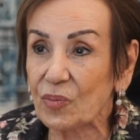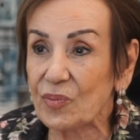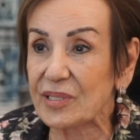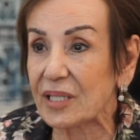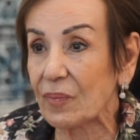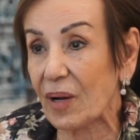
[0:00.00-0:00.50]

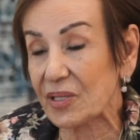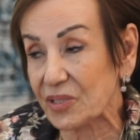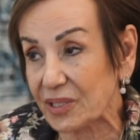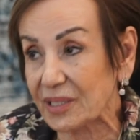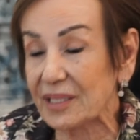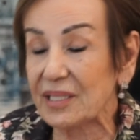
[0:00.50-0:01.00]
Bizde
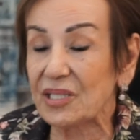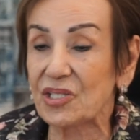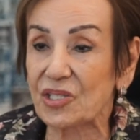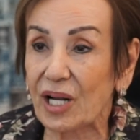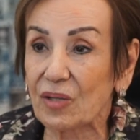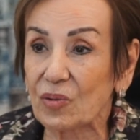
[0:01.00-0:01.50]
baskıda
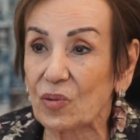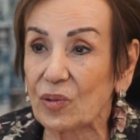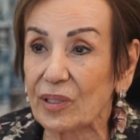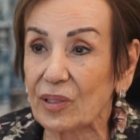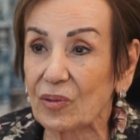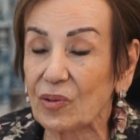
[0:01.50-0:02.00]
dijital
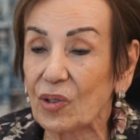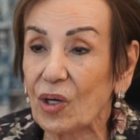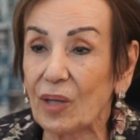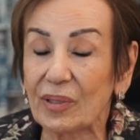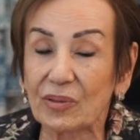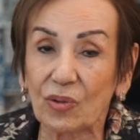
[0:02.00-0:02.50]
kullanılıyor
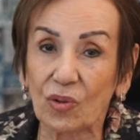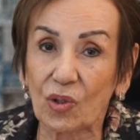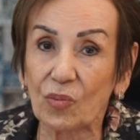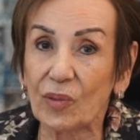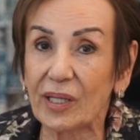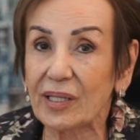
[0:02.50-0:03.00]
ama
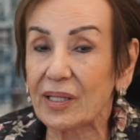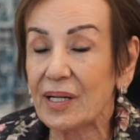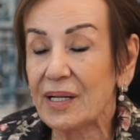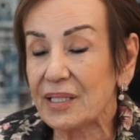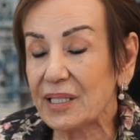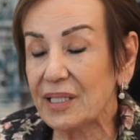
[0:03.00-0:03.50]
dokuma,
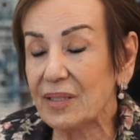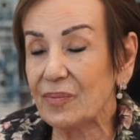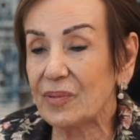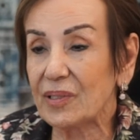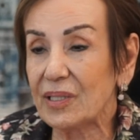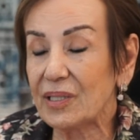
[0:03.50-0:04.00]
giyim
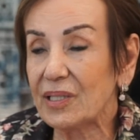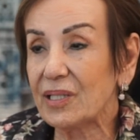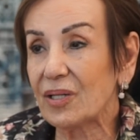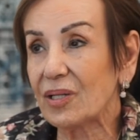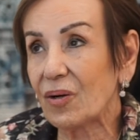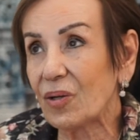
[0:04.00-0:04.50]

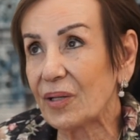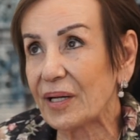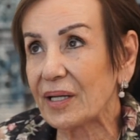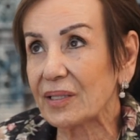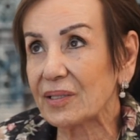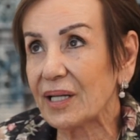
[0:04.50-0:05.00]
e,
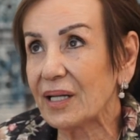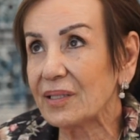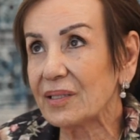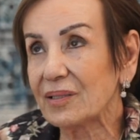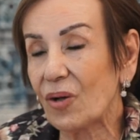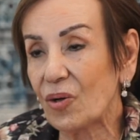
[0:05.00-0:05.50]

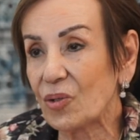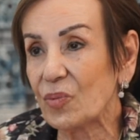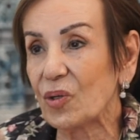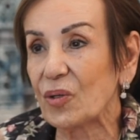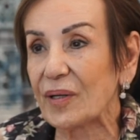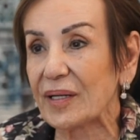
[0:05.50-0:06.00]
olaraktan, örme
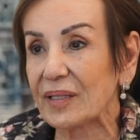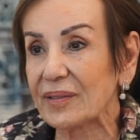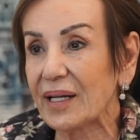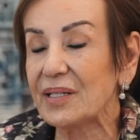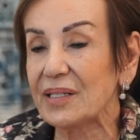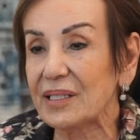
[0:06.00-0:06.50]

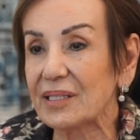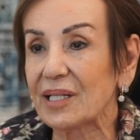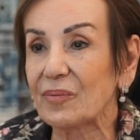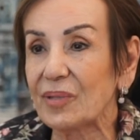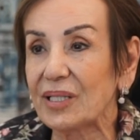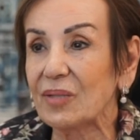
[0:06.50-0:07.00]
olaraktan yine
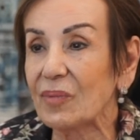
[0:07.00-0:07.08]
tabii ki